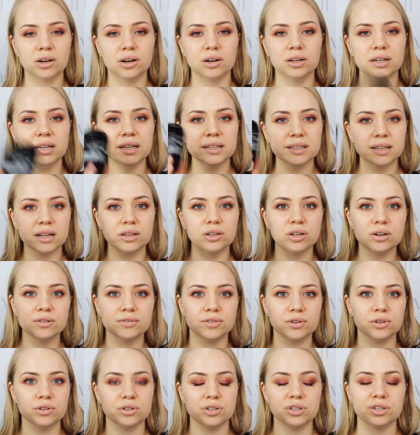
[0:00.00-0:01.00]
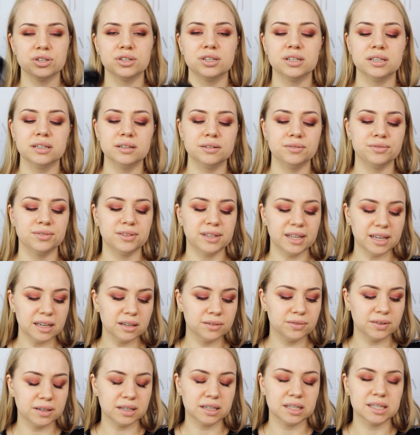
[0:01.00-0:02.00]
Kolejna nowość w
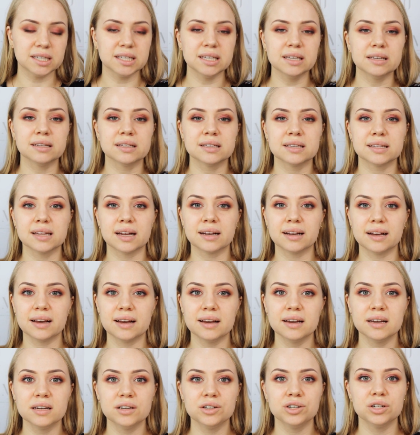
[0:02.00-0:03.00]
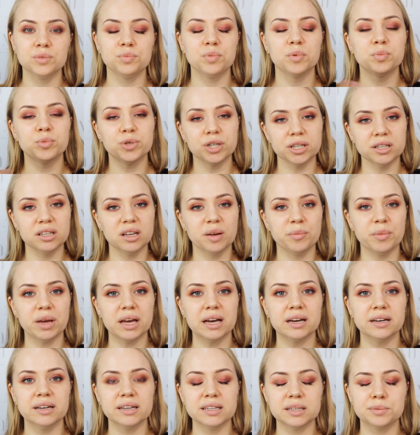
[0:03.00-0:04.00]
tej wersji jest taka, że poprzednia
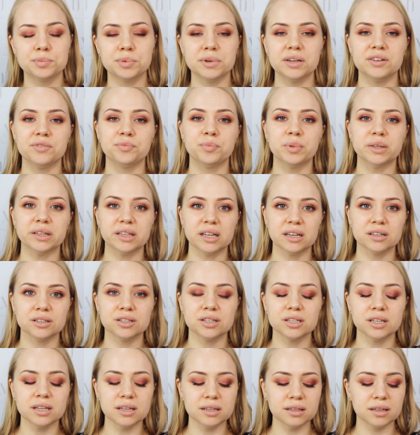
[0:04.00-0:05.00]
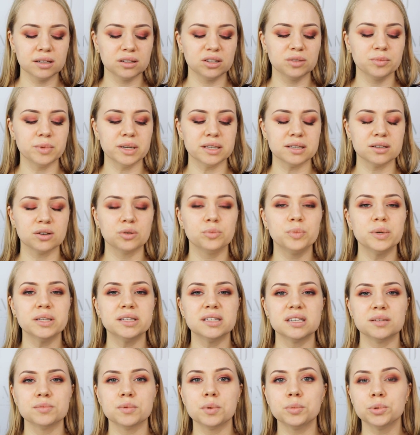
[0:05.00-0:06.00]
miała SPF 15, natomiast
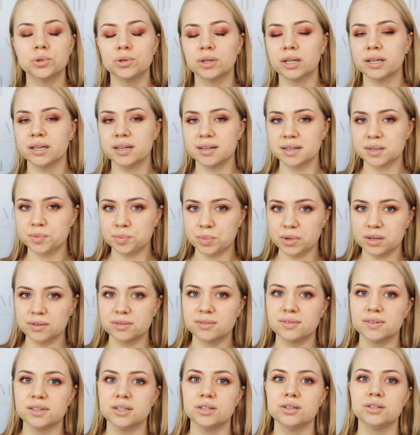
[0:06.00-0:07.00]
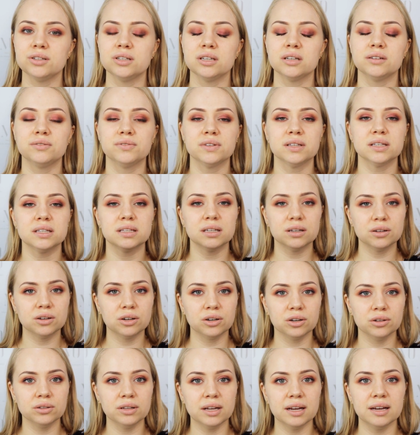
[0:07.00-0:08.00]
obecnie mamy tutaj SPF 20, więc ta
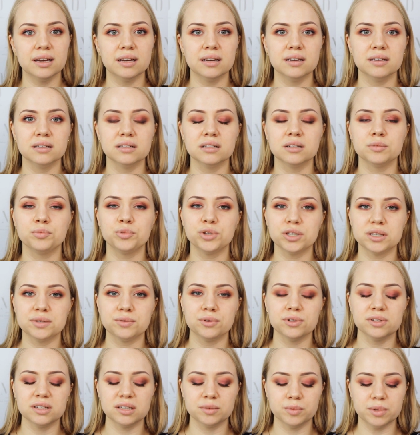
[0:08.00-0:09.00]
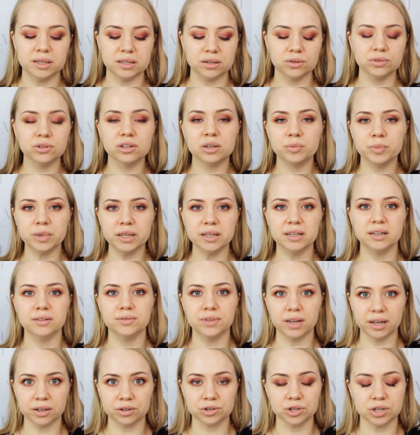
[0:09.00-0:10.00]
ochrona e, przed słońcem jest odrobinkę
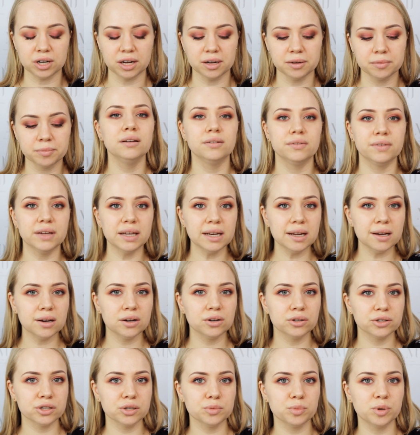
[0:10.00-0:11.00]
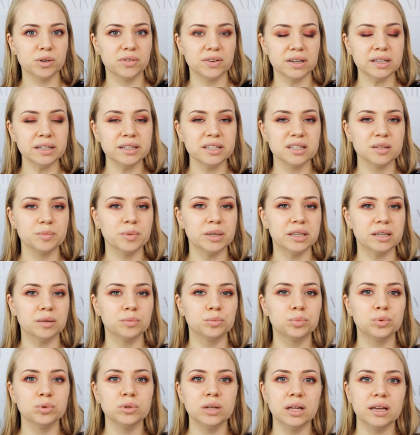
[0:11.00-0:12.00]
większa. Wiele osób chwali sobie
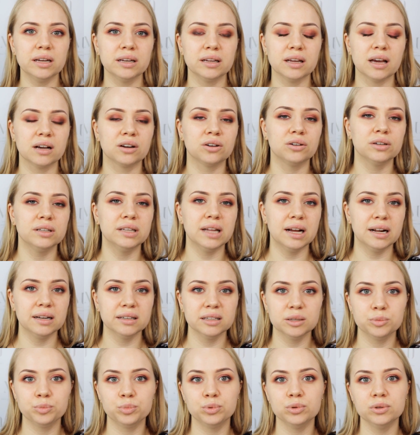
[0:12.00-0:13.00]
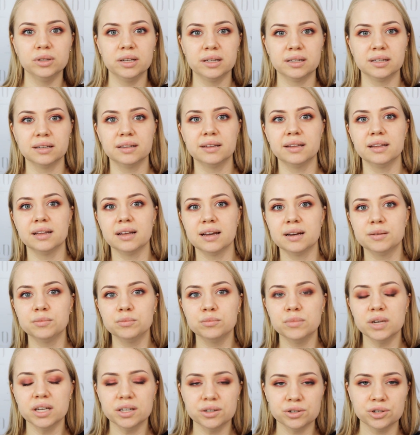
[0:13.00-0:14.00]
ten puder jako idealny puder dla
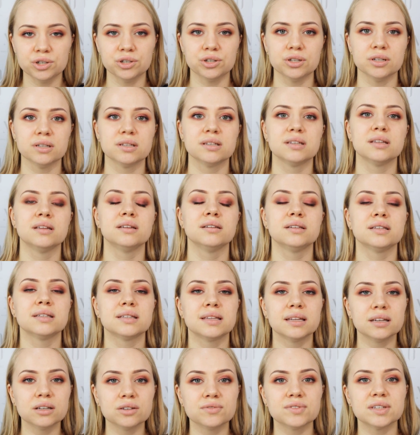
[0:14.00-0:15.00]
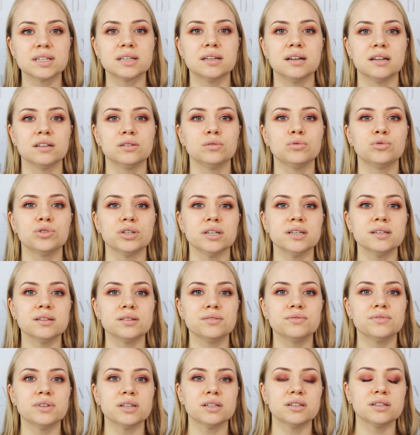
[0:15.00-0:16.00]
mężczyzn, z tego względu, że
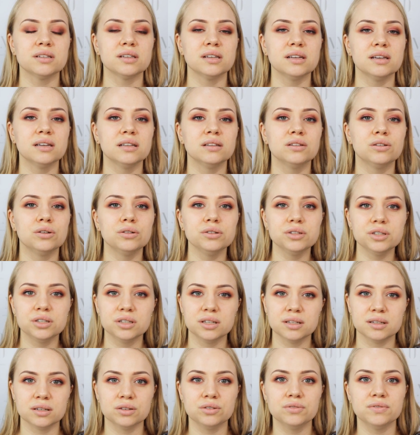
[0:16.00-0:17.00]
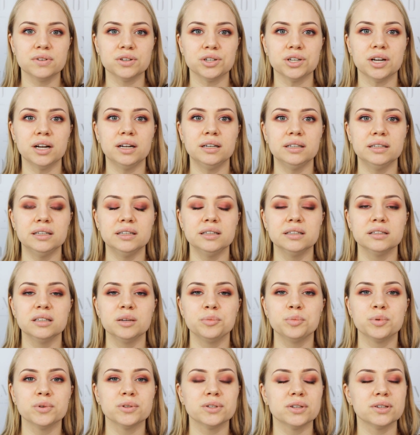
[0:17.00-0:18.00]
jest on właśnie dość niezauważalny,
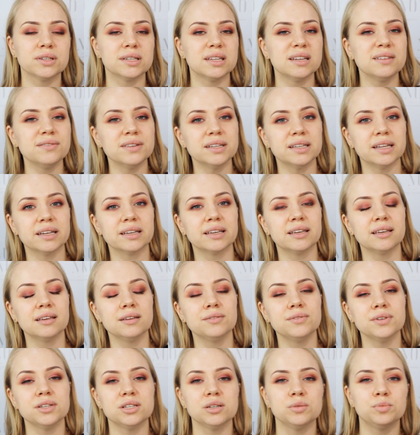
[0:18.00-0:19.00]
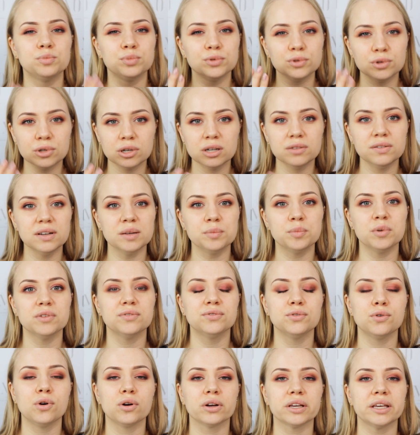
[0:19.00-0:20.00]
nie pozostawia takiej, wiecie, pudrowej
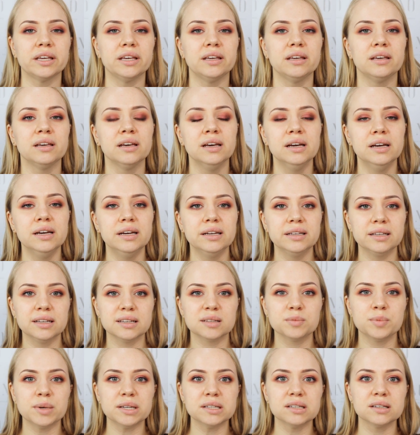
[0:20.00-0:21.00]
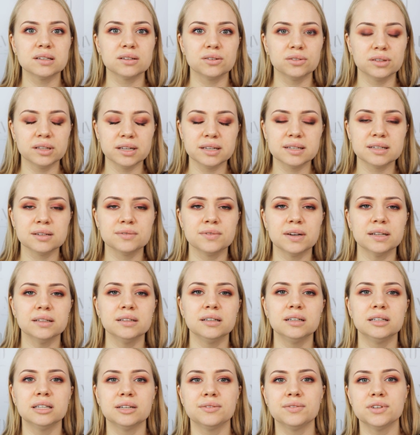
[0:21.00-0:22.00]
powłoki, jest bardzo
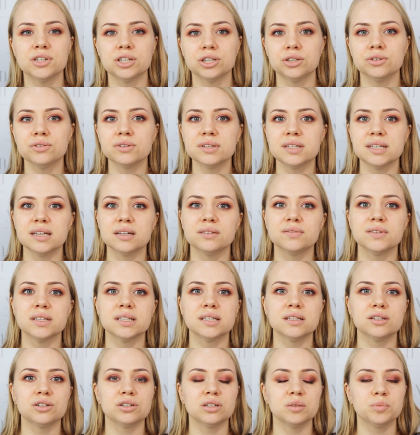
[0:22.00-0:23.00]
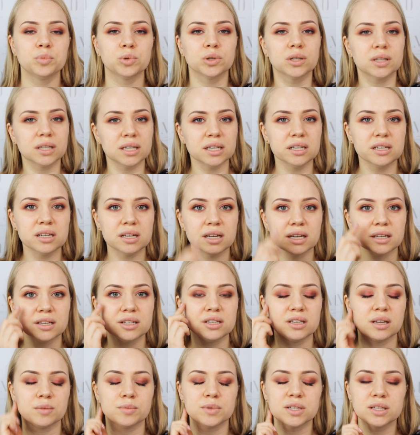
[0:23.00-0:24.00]
skondensowany i nawilżający, a więc też nie podkreśla
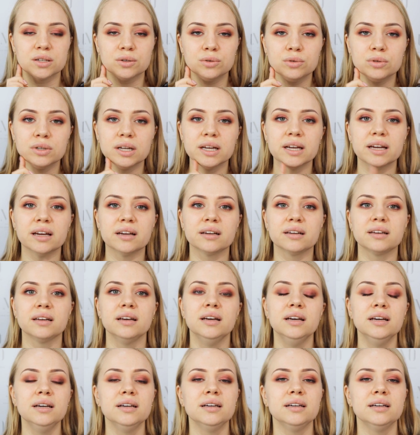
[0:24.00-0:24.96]
jakichś tam skórek.